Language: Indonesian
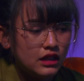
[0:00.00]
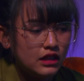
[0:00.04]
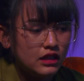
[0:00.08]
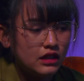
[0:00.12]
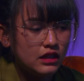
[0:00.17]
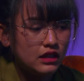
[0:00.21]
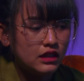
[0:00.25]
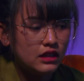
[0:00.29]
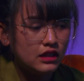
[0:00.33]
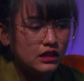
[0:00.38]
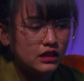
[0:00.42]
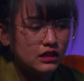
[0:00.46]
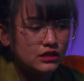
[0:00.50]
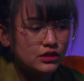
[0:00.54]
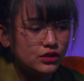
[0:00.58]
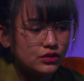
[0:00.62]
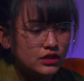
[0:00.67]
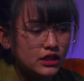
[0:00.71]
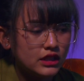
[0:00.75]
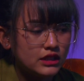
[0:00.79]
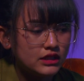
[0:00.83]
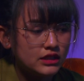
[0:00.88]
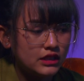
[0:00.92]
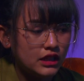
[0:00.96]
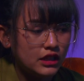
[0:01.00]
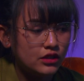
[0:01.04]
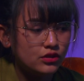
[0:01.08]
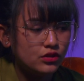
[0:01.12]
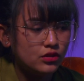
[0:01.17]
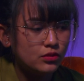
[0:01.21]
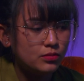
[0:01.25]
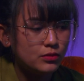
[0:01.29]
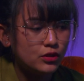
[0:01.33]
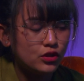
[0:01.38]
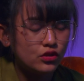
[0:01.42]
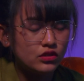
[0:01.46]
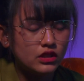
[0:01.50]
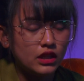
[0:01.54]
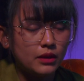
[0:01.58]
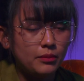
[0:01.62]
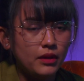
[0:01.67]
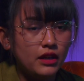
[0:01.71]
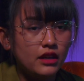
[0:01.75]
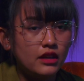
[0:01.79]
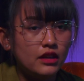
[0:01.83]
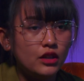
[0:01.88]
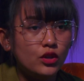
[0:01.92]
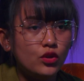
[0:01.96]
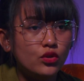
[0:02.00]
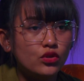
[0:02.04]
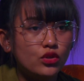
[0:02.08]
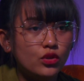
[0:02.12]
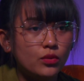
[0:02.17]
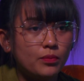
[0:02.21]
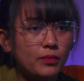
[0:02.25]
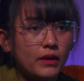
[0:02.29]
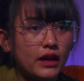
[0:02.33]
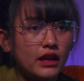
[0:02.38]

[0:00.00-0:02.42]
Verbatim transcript: uh, suksesnya itu menurut Happy di YouTube